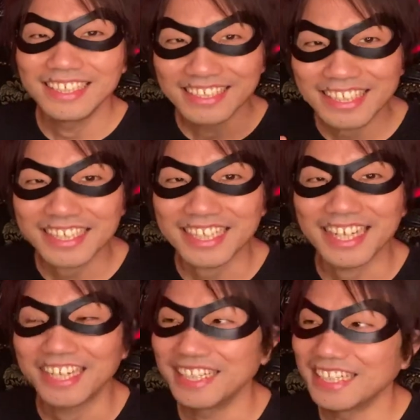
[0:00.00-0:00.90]
なぜ
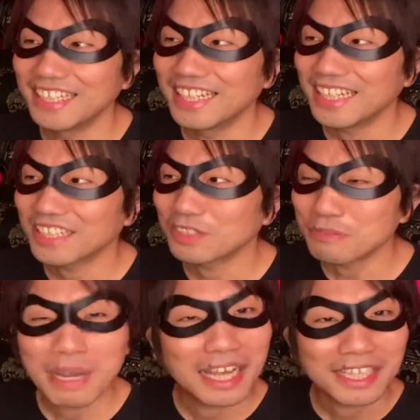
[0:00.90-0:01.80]
か、
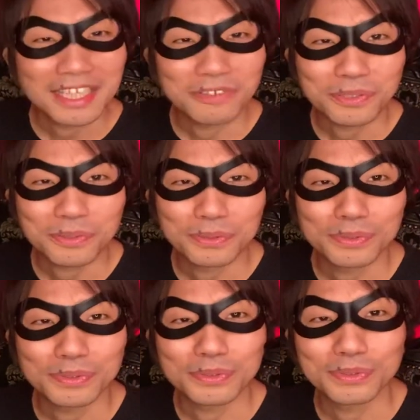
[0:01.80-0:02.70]
今挙げたような
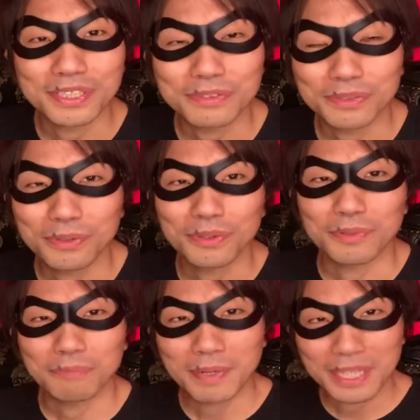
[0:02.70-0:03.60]
曲聴くと
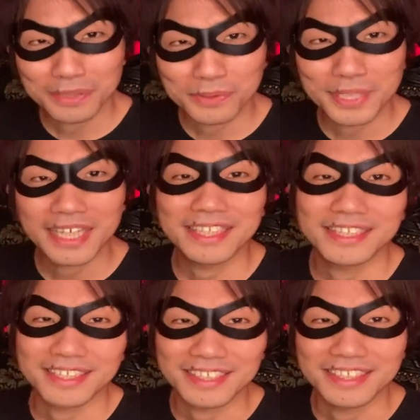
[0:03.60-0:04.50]
バンドであっ
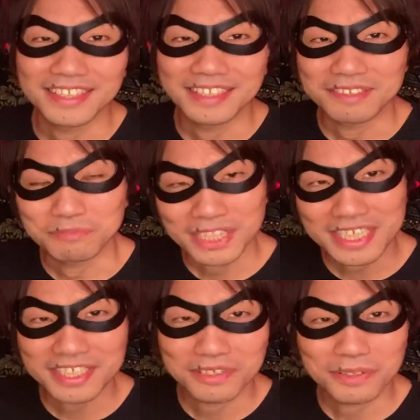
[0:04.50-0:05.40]
たり
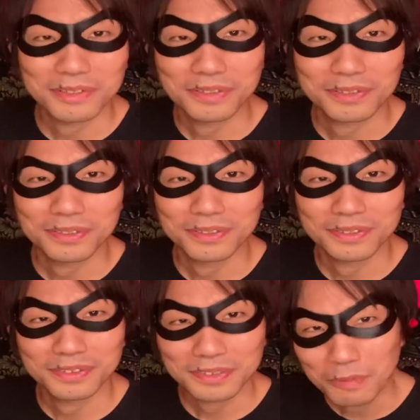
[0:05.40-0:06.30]
昔の
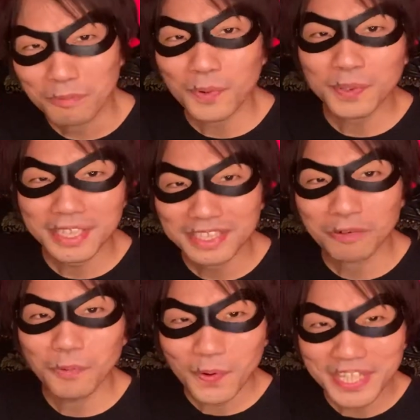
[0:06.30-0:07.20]

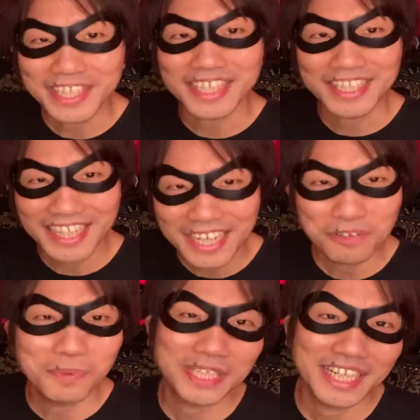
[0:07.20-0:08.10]
覚えていない
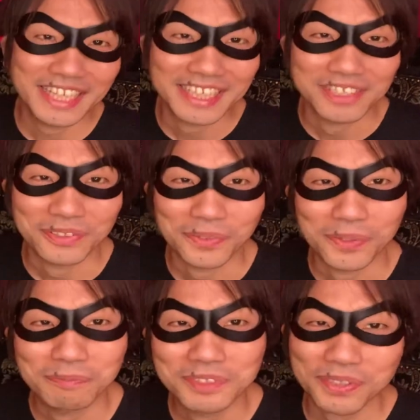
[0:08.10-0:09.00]
思い出であったりというところ
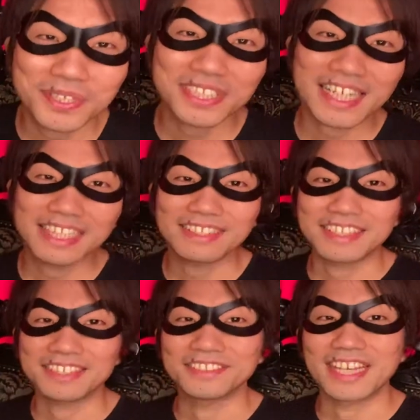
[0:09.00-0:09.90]
そこにつながるなん
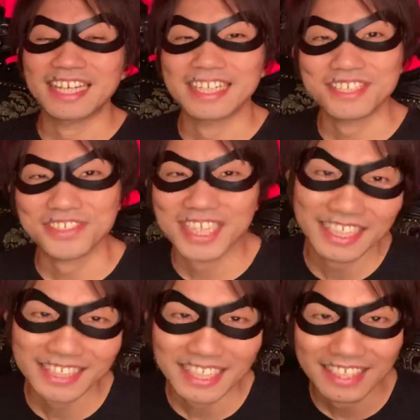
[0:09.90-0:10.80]
ていうような話をした
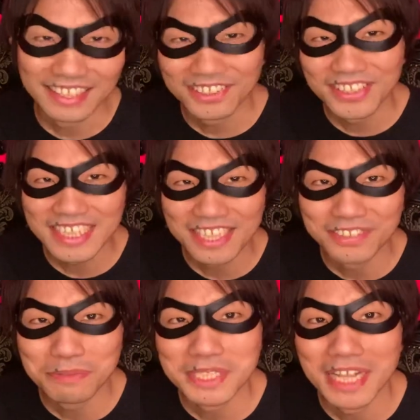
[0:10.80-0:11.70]
かったそんな次第でご
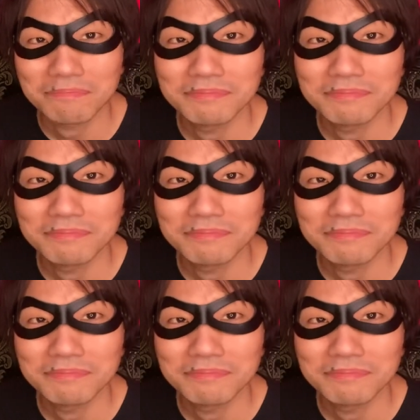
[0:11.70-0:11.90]
ざいました。